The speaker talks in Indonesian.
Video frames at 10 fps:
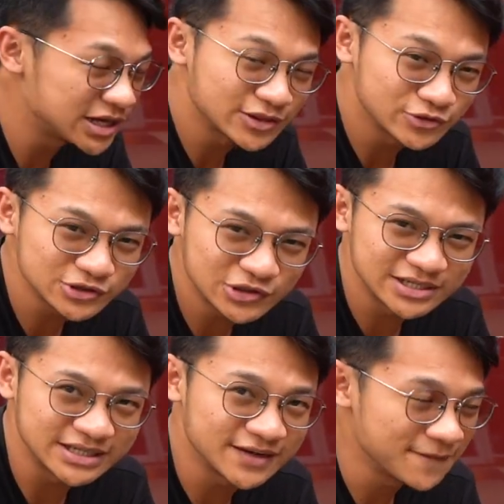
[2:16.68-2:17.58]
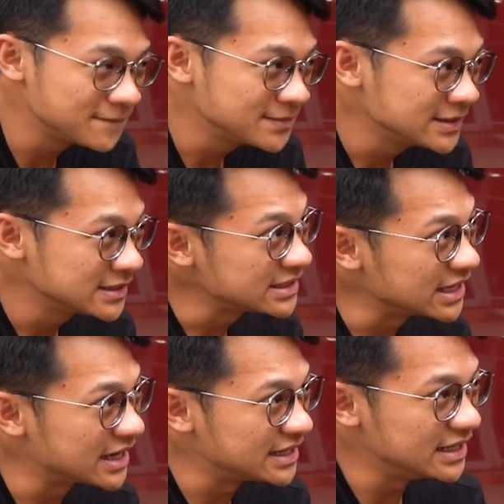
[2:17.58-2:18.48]
udah tuton ton ya.
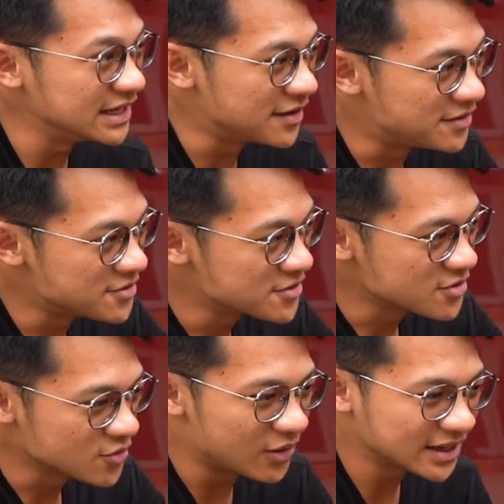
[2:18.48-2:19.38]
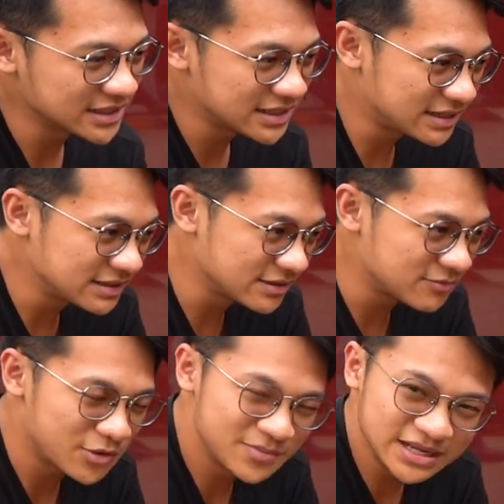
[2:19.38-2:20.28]
Jadi warna
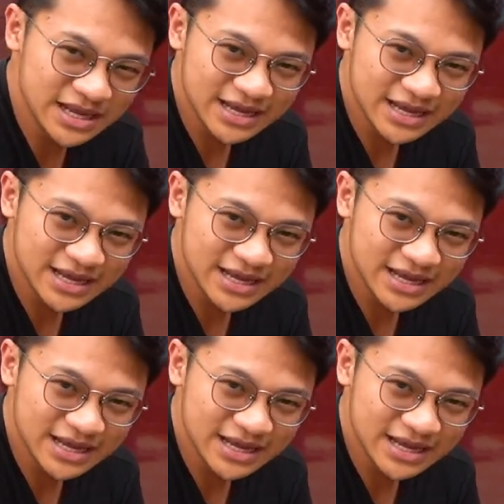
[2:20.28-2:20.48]
mobilnya